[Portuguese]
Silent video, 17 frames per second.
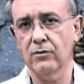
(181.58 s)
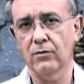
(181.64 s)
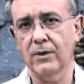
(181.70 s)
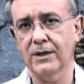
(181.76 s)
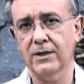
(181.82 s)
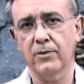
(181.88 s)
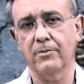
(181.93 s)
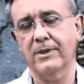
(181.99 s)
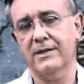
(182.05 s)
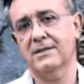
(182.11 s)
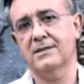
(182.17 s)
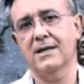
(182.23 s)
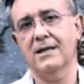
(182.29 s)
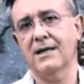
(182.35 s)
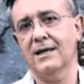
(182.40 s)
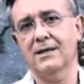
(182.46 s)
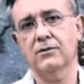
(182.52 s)
o ano
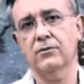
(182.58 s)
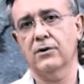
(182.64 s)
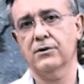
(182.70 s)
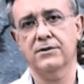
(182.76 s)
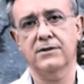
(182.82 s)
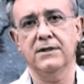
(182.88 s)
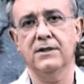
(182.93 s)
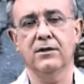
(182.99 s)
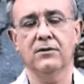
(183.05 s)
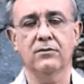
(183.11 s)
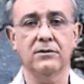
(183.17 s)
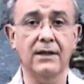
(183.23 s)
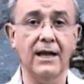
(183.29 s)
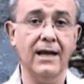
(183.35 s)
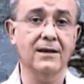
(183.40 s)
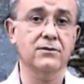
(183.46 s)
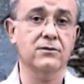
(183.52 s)
passado, há 5,
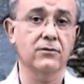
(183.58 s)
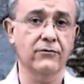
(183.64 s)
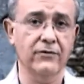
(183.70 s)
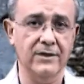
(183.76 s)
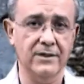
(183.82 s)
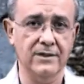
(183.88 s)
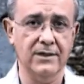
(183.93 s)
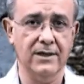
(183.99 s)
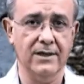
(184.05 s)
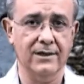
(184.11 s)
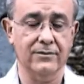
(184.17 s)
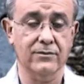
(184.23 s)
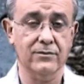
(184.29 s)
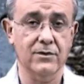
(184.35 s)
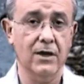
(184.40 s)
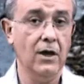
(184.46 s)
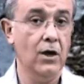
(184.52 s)
10 ou 20
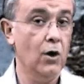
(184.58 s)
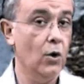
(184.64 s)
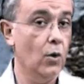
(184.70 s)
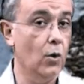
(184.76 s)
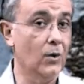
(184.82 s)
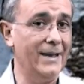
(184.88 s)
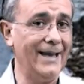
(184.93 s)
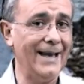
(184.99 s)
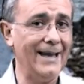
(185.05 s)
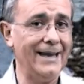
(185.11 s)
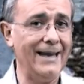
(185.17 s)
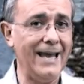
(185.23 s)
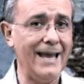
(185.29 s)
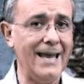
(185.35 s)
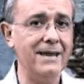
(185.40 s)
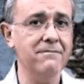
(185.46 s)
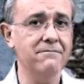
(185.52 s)
anos. O que a
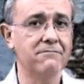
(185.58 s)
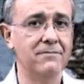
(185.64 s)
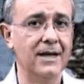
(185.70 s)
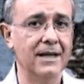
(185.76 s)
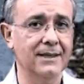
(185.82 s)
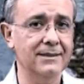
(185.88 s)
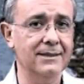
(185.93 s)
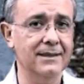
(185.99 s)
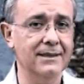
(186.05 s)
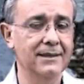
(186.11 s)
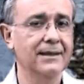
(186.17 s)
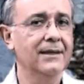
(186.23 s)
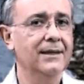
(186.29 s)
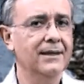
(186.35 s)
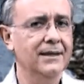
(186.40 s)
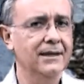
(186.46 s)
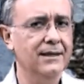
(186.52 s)
lei manda,
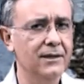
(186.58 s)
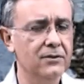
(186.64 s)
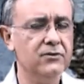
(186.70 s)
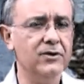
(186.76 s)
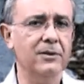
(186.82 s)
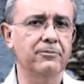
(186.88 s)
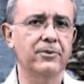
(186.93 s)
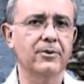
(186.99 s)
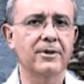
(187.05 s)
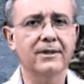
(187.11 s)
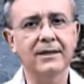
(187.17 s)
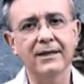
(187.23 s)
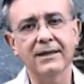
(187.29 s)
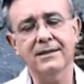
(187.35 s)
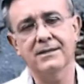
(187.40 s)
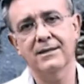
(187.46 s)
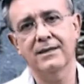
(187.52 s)
isso é
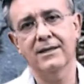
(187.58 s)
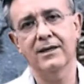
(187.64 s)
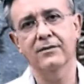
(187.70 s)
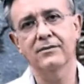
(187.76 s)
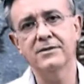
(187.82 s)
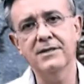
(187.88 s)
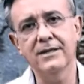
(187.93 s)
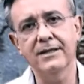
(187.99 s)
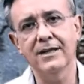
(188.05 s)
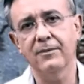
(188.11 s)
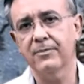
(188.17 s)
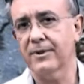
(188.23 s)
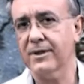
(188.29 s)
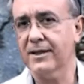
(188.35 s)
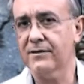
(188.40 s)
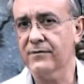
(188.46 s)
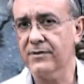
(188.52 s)
importante que eu diga
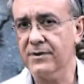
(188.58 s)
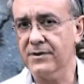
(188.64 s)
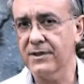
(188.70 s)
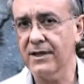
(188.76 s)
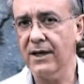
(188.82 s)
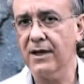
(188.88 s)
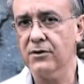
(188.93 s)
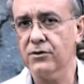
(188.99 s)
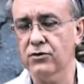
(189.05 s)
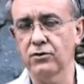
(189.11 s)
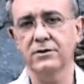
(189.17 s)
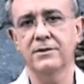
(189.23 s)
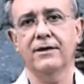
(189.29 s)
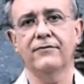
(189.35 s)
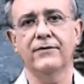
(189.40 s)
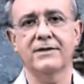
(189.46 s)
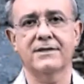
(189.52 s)
para que você
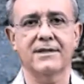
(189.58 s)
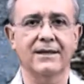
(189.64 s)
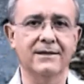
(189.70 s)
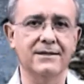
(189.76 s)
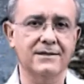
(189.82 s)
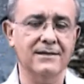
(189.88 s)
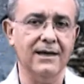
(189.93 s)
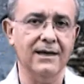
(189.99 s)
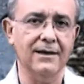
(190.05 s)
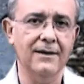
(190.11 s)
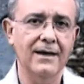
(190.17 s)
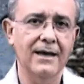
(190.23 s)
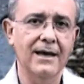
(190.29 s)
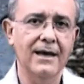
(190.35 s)
ajude a fiscalizar.